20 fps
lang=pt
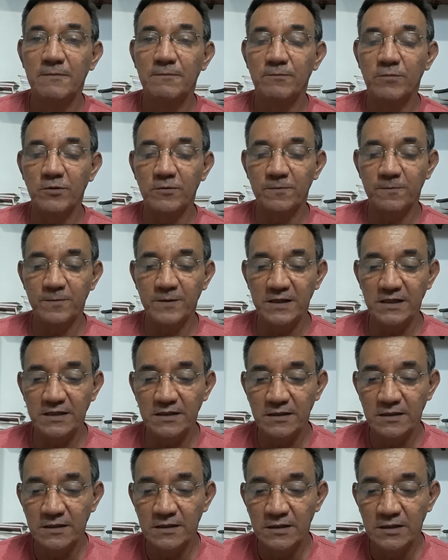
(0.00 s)
Por
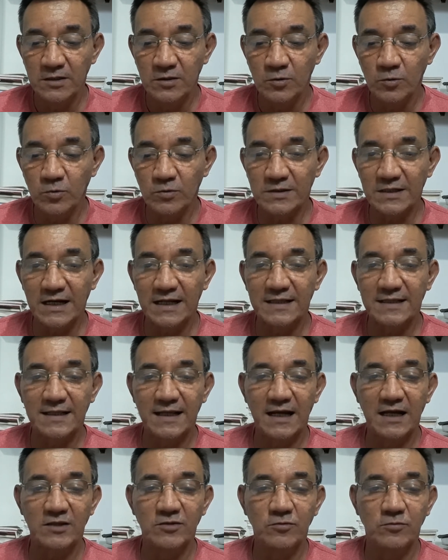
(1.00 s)
fim, o
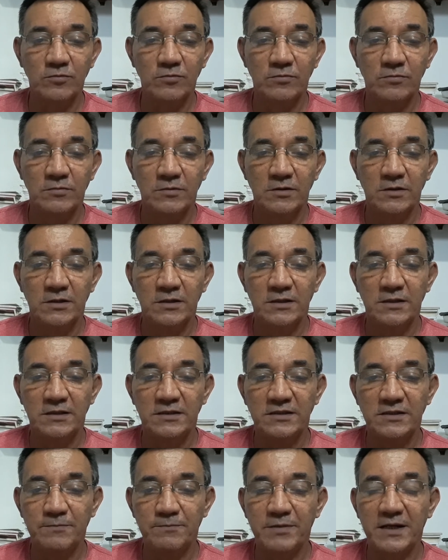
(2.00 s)
Tratado
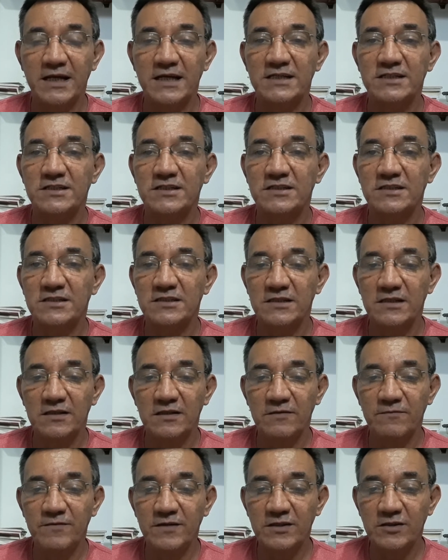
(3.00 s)
de
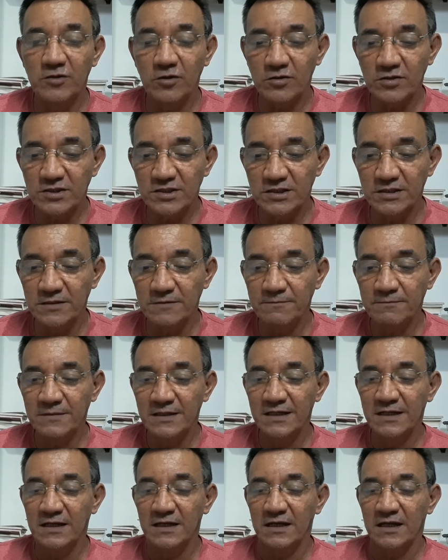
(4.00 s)
Brest-Litovsk
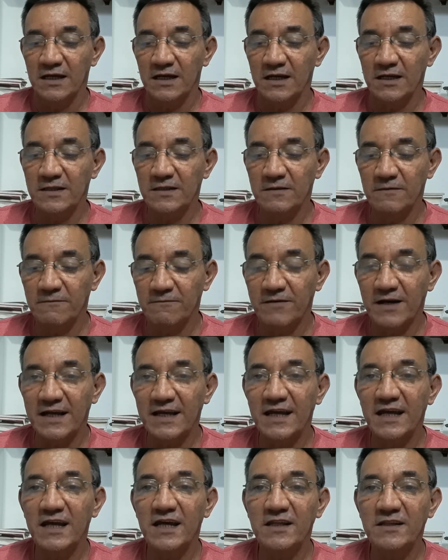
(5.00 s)

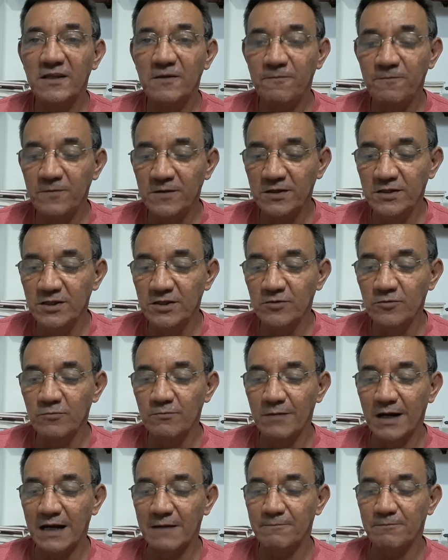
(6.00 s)
vai redefinir o
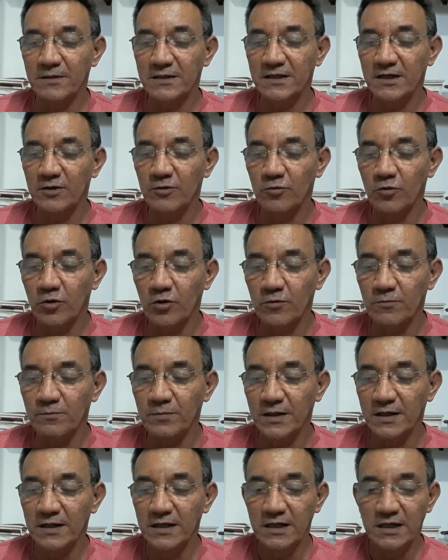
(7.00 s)
mapa da
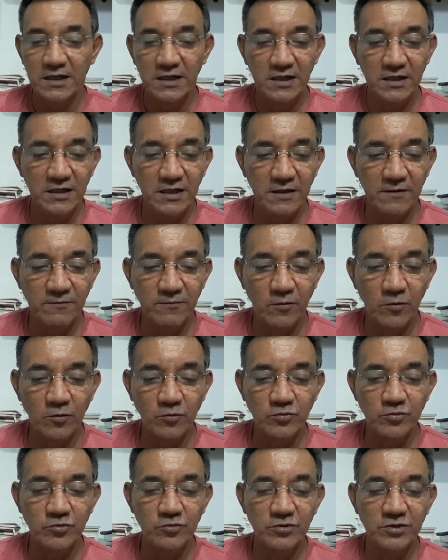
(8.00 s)
Europa e levou
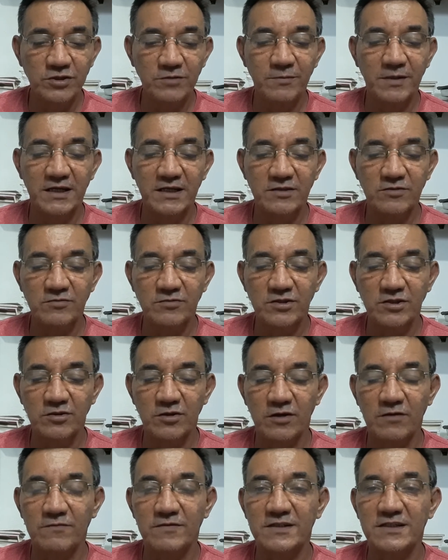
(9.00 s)
ao surgimento de
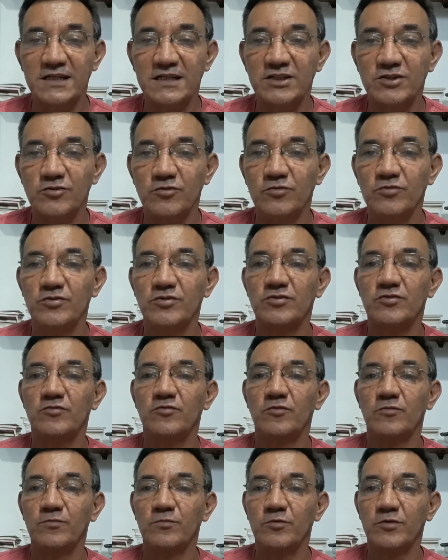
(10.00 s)
novas nações,
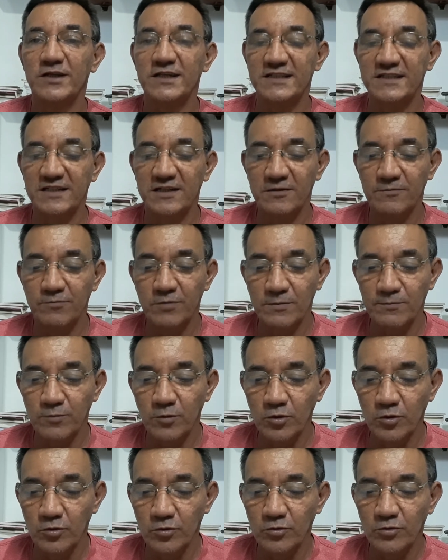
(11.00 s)
como por exemplo a
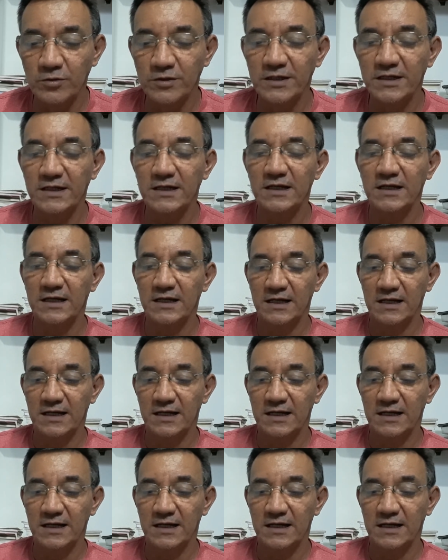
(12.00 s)
Polônia,